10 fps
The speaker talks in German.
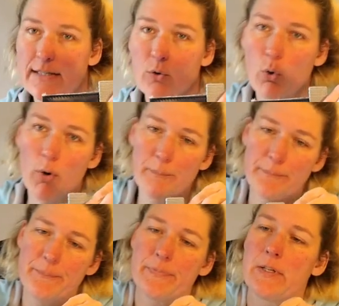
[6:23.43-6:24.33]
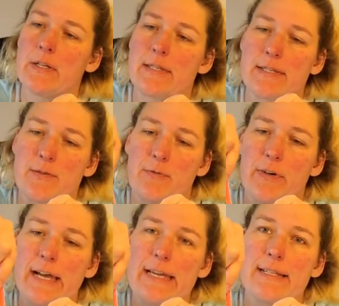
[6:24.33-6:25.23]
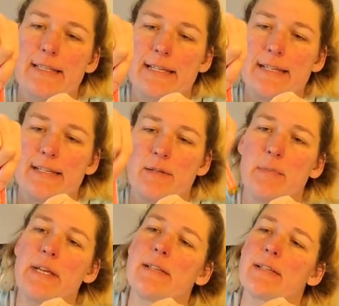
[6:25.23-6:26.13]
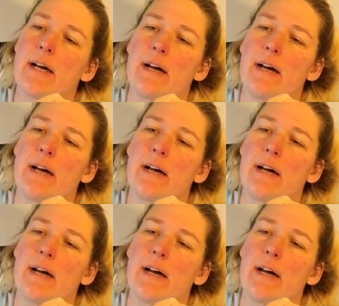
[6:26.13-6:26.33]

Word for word: hier oben, 2 cm.